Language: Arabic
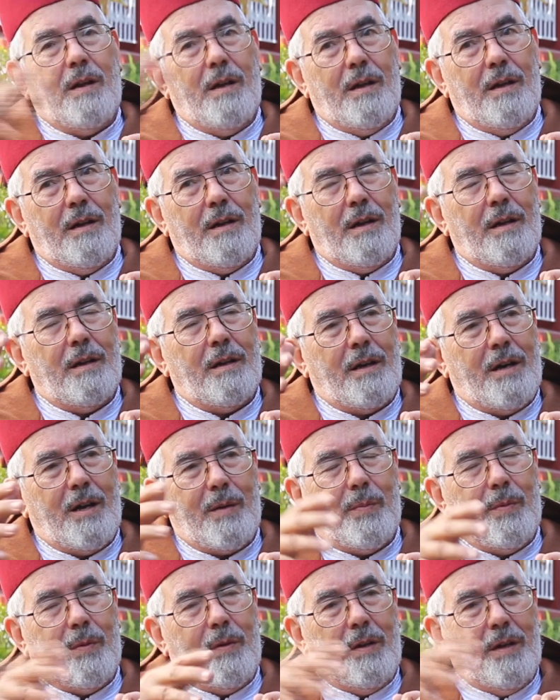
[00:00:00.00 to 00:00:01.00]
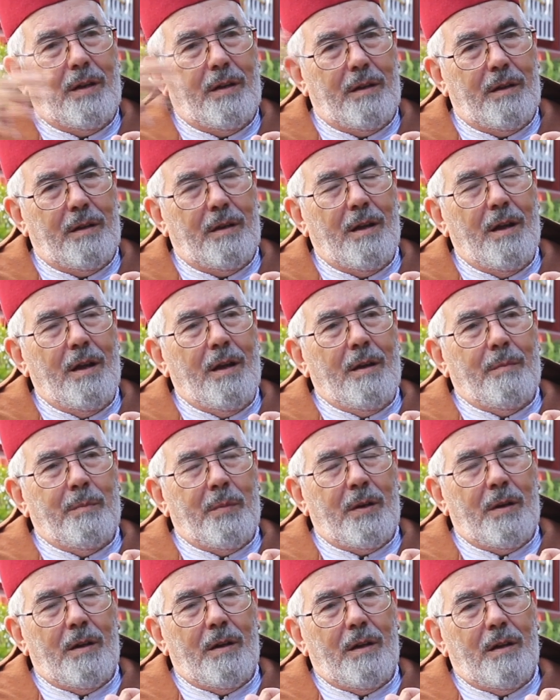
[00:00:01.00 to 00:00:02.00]
الغرب يعني
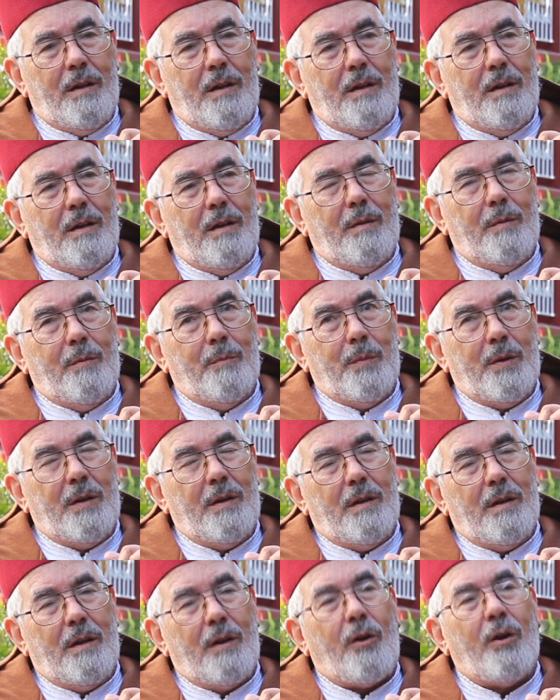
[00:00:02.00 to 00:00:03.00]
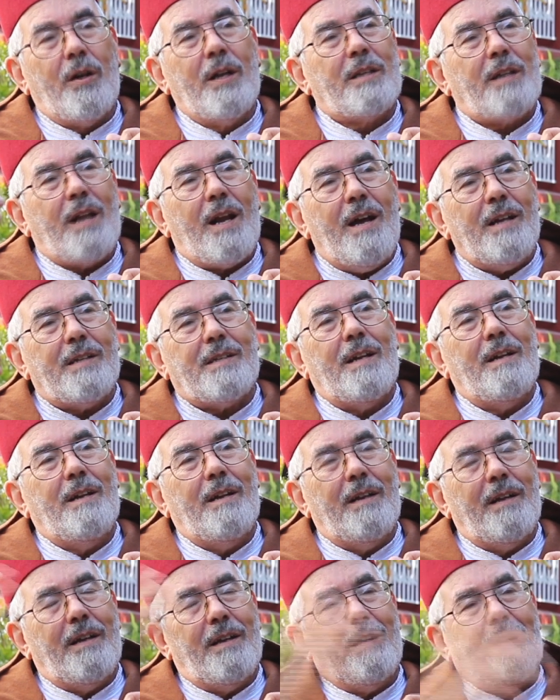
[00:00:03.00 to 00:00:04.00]
من من القنيطرة حتى
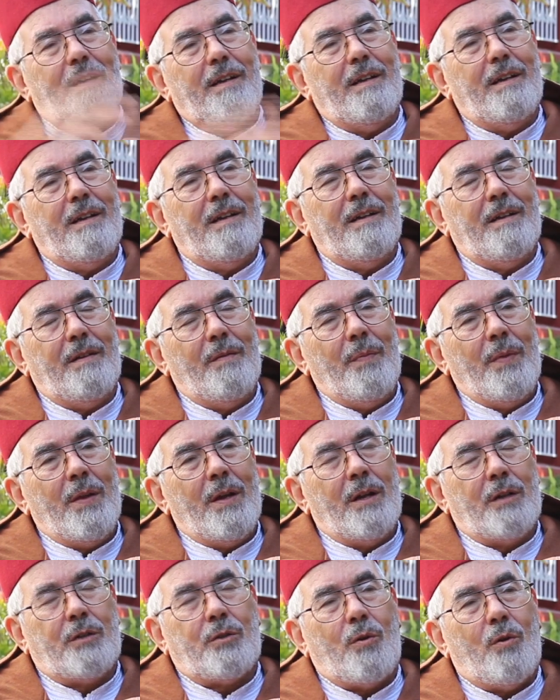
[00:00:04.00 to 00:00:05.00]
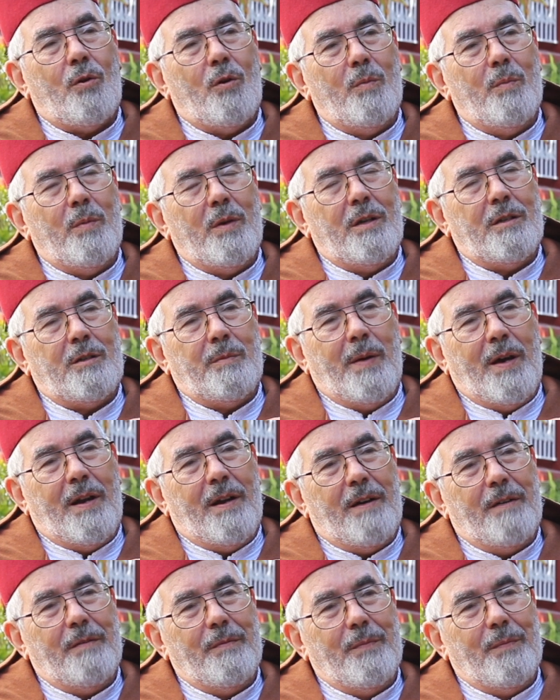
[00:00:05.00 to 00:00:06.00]
لتخوم
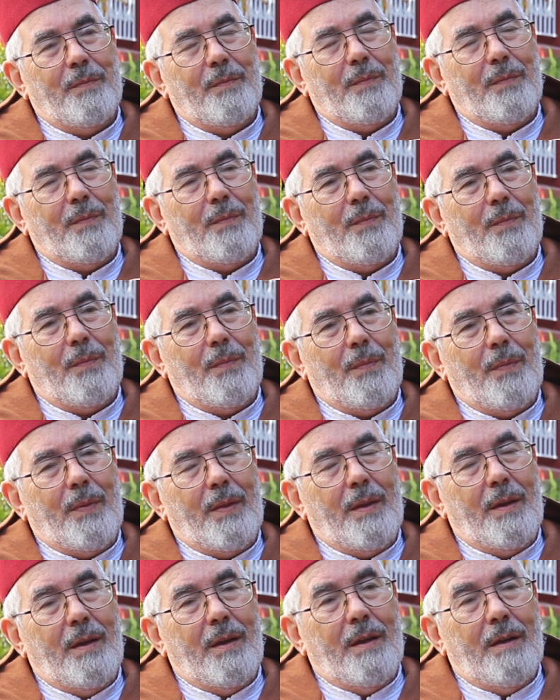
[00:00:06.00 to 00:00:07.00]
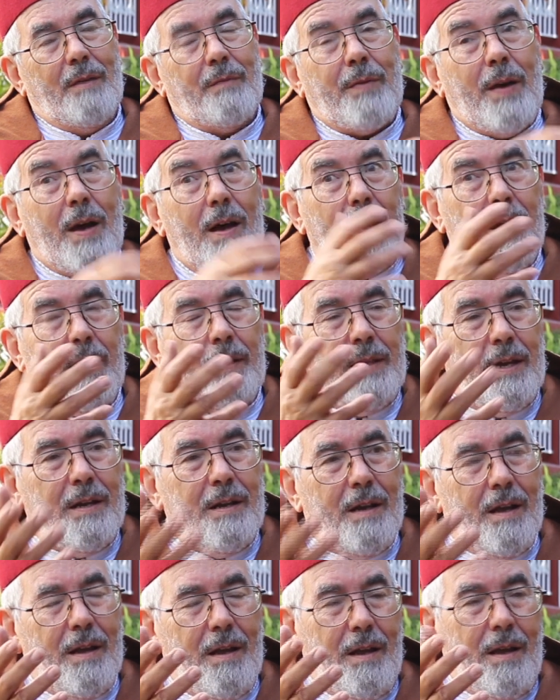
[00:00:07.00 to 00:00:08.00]
جبالة نعم
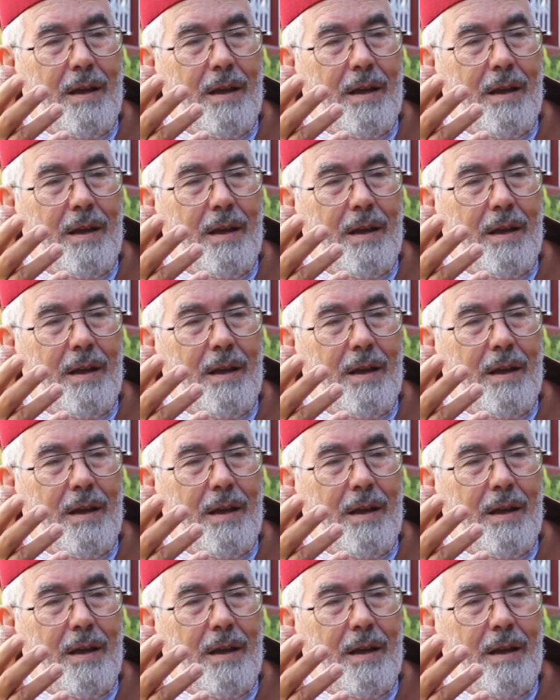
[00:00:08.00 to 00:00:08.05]
فإذا